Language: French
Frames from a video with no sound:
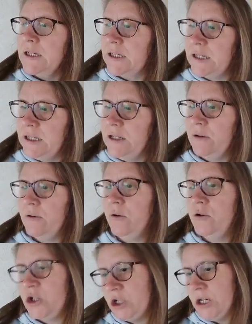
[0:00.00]
qui euh,
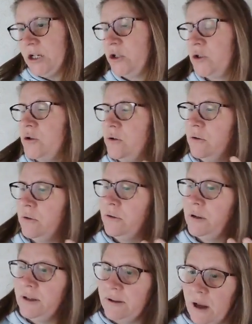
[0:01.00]
recherche
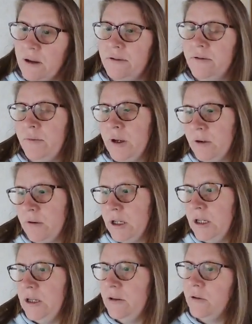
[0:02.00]
les traces de
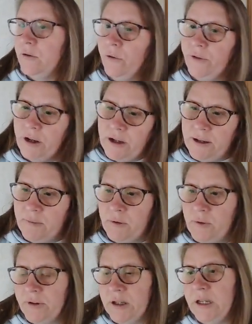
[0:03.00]
Marguerite dans tel et tel
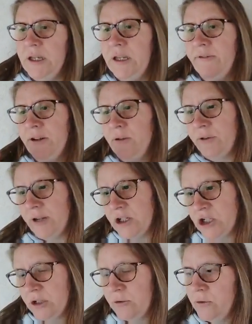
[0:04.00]
manuscrit, qui va dans tel
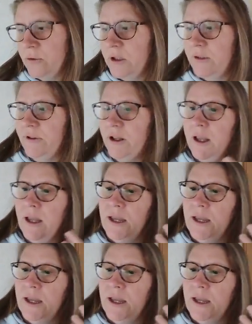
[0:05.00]
château, qui va